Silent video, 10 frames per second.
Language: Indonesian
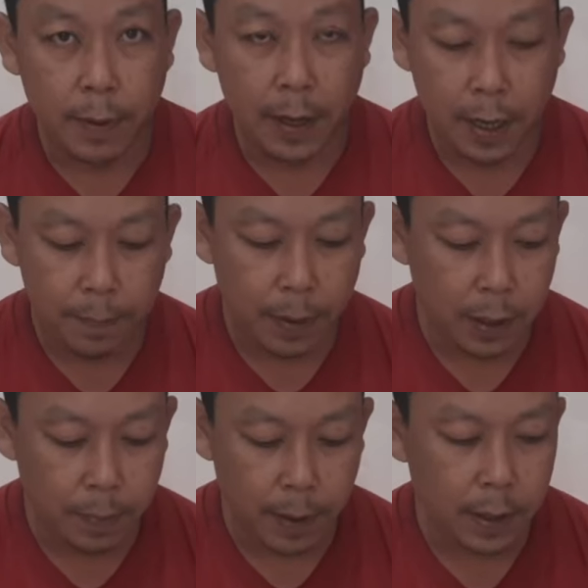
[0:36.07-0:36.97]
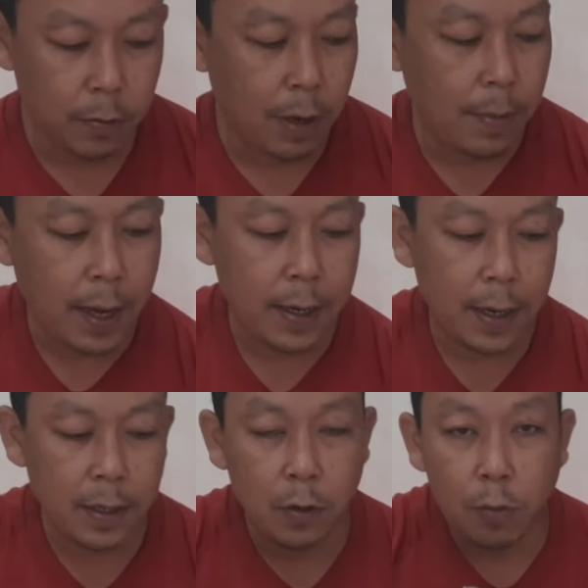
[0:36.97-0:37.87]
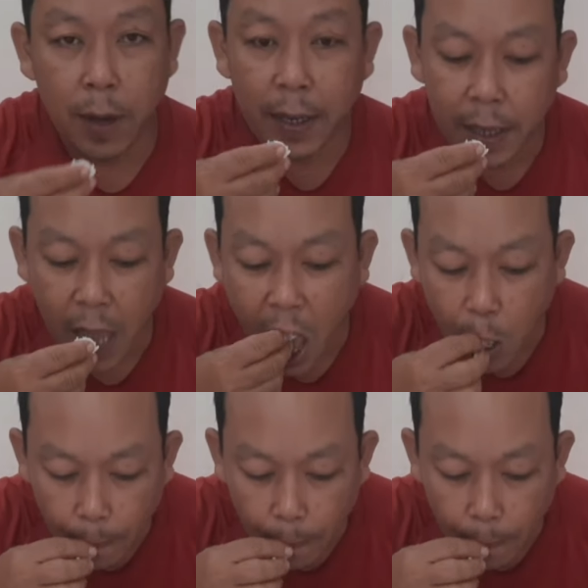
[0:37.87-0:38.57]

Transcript: makan pagi-pagi udah makan di rumah ada ya